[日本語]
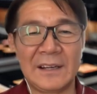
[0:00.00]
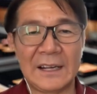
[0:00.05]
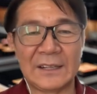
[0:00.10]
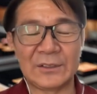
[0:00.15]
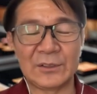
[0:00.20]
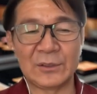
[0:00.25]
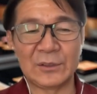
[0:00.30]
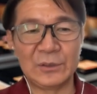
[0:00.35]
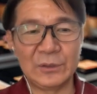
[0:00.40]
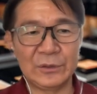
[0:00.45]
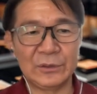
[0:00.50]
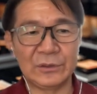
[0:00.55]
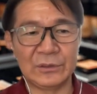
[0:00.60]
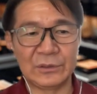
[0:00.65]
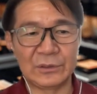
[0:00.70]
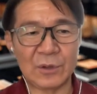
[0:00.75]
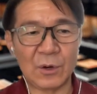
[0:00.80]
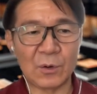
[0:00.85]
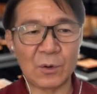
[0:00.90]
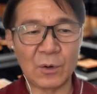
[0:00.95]
そういう
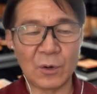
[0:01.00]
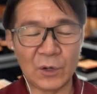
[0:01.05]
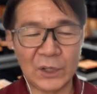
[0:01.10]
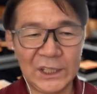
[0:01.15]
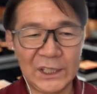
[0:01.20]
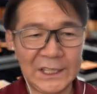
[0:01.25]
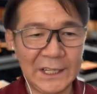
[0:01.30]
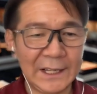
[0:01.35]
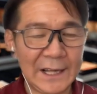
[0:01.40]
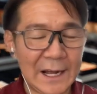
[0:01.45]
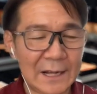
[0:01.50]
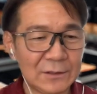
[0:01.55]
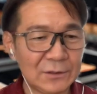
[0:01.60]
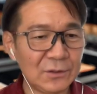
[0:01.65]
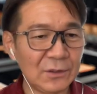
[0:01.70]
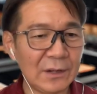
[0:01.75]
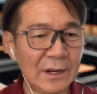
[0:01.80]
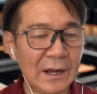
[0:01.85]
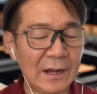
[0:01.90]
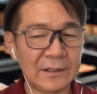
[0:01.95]
心意気である
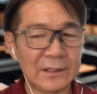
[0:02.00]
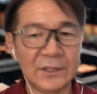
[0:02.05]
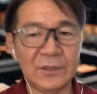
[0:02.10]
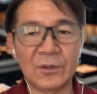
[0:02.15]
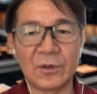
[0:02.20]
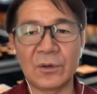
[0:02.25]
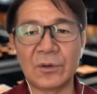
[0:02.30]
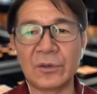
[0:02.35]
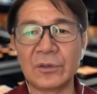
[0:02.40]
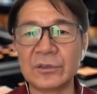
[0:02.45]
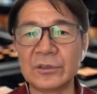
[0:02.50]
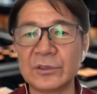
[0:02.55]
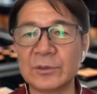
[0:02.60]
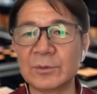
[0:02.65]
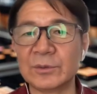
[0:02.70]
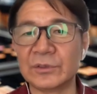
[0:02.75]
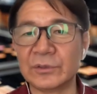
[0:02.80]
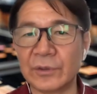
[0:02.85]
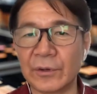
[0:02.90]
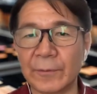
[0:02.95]
とか日頃の自
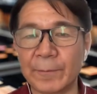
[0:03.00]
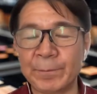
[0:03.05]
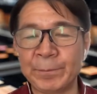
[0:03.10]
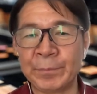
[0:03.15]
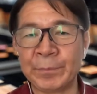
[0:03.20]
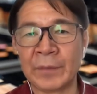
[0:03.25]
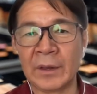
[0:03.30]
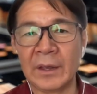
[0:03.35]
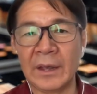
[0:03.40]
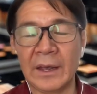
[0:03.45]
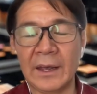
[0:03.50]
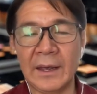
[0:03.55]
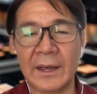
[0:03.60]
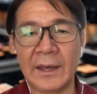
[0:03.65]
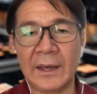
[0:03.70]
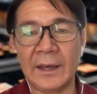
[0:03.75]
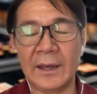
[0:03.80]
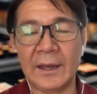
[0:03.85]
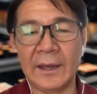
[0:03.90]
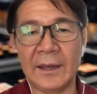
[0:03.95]
分の、
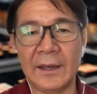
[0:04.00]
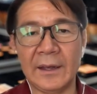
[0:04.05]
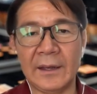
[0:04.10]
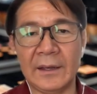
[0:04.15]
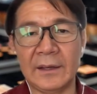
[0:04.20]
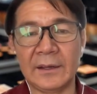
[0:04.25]
えー、